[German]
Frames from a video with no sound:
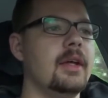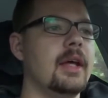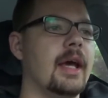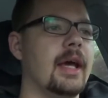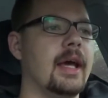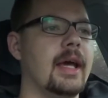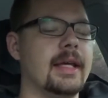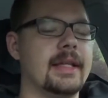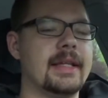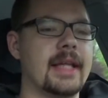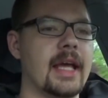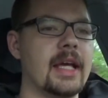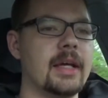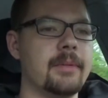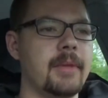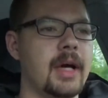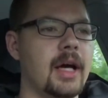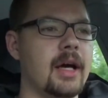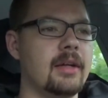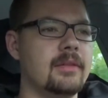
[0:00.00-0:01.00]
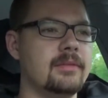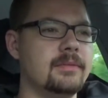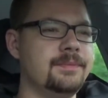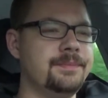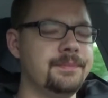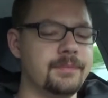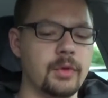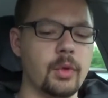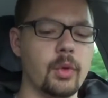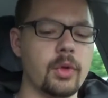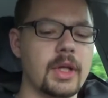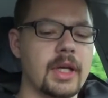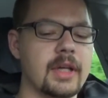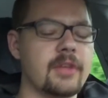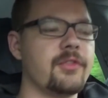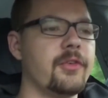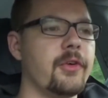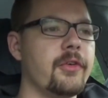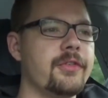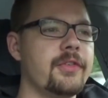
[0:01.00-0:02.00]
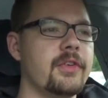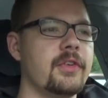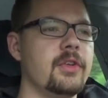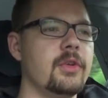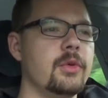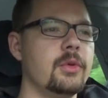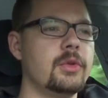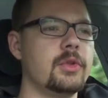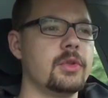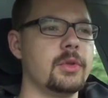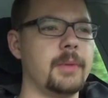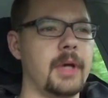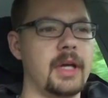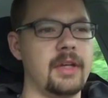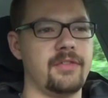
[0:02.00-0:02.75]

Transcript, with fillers: Äh, ich denke mal, 0815 YouTuber,